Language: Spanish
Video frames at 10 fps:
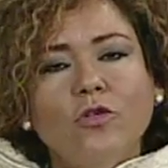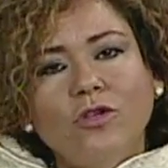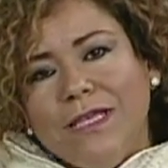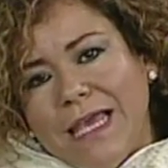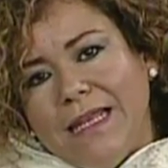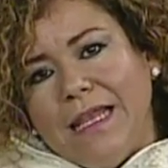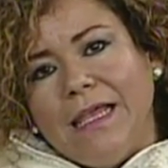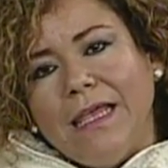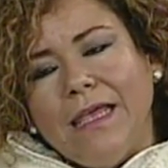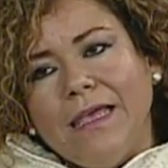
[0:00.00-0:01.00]
no
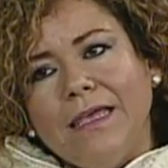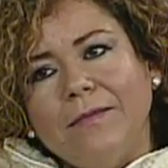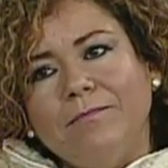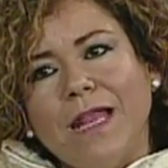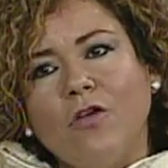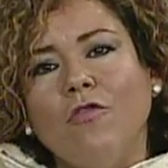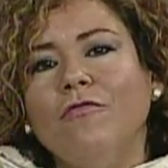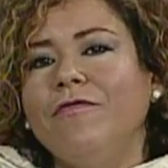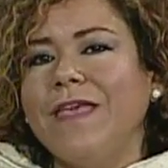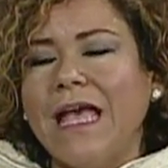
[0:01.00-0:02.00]
tiene la
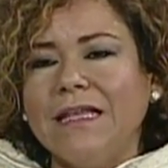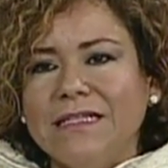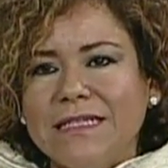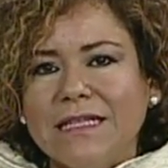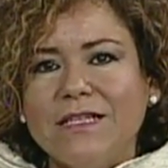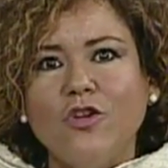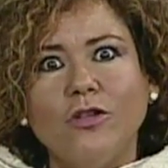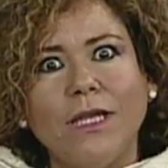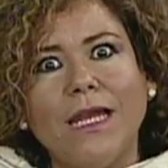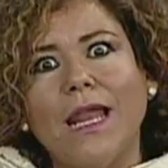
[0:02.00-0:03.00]
confianza, si no
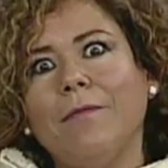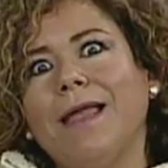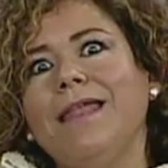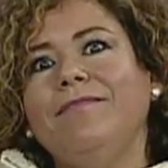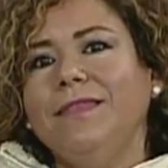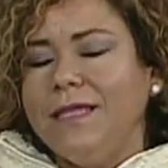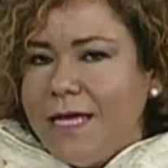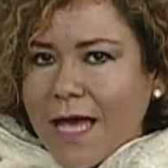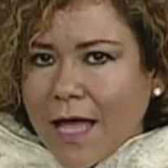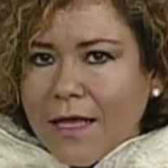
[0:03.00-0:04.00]
tiene la
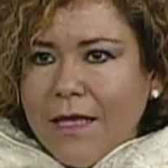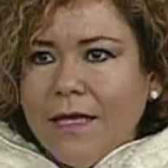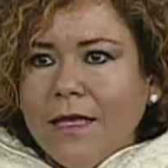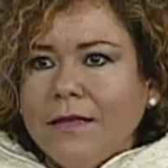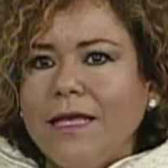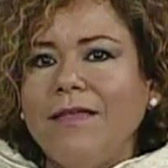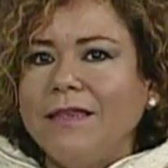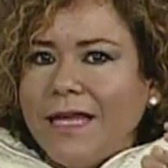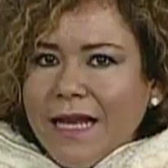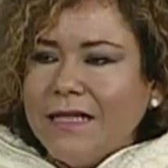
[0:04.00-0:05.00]
valentía, de
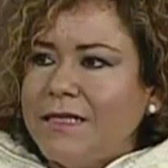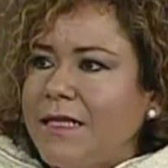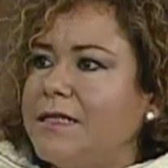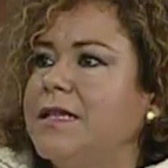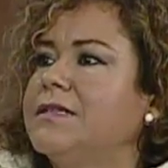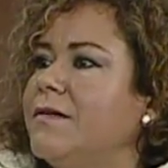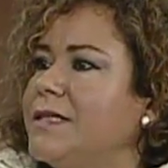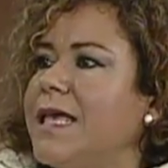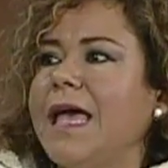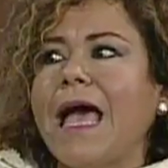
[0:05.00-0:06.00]
detenerse y decirle,
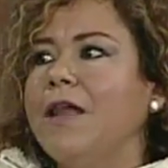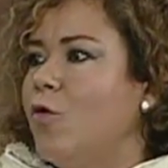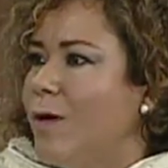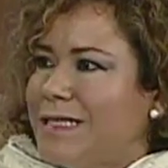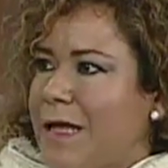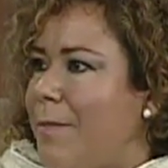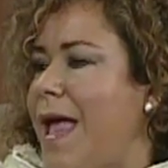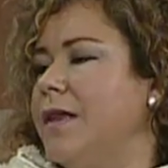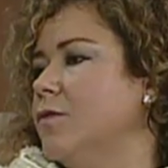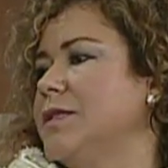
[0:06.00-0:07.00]
sabes que algo está
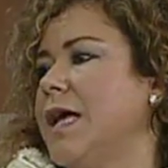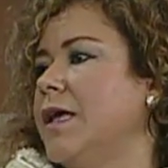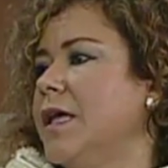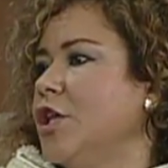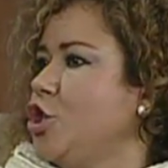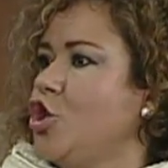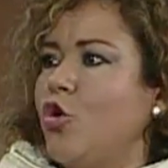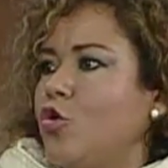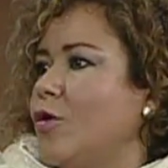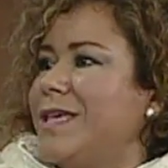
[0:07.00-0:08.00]
mal, o sea, yo
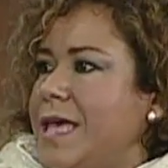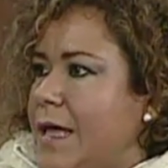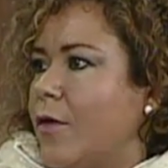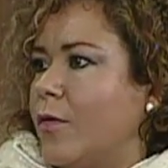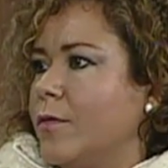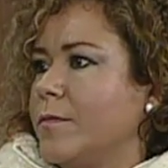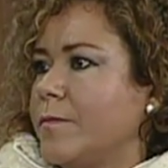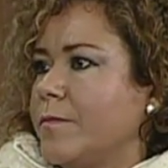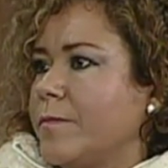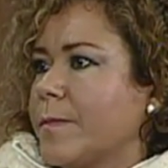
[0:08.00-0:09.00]
no quiero,
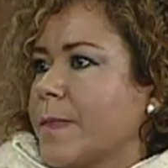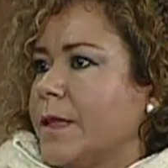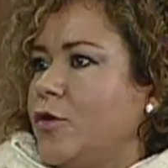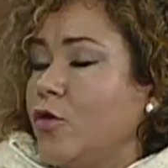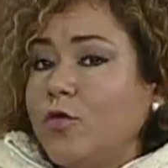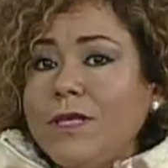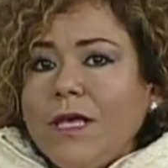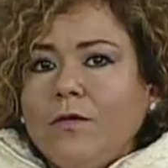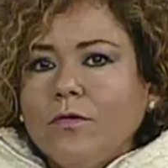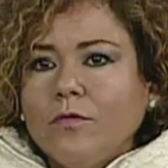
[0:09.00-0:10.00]
yo no
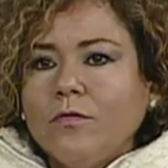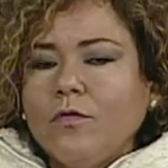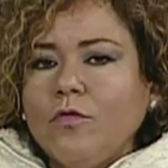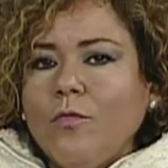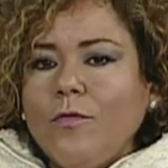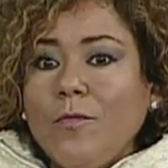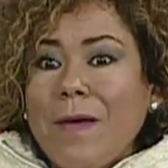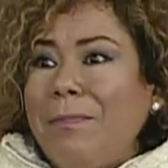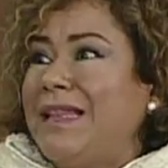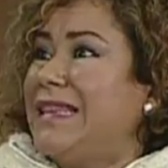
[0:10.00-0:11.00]
quiero, no, me
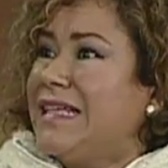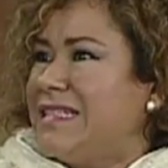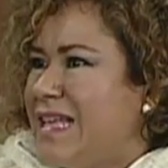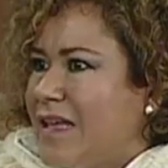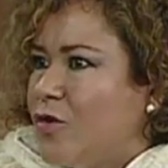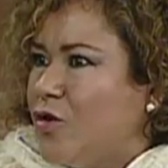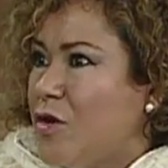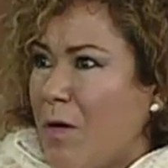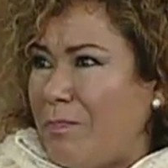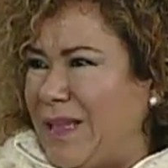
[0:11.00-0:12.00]
apetece, no
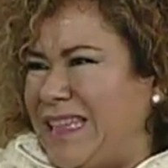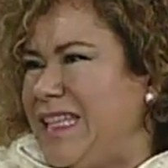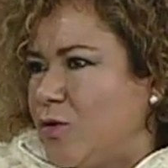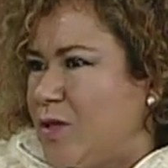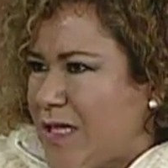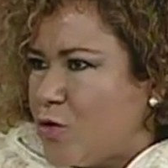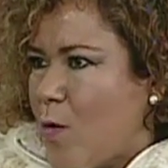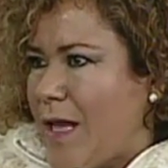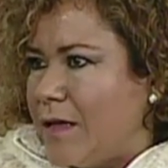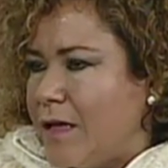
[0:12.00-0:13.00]
tengo apetito
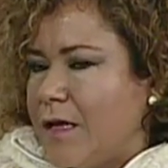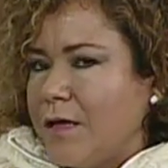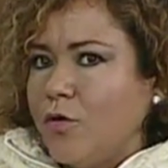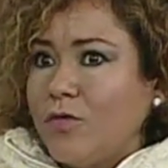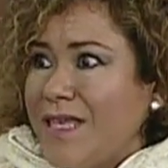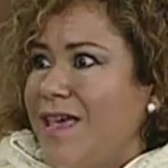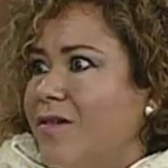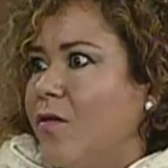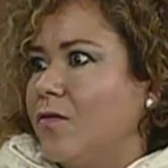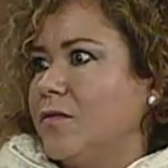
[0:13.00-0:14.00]
sexual. Y no, es quiero, que
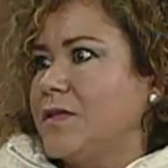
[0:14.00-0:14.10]
no te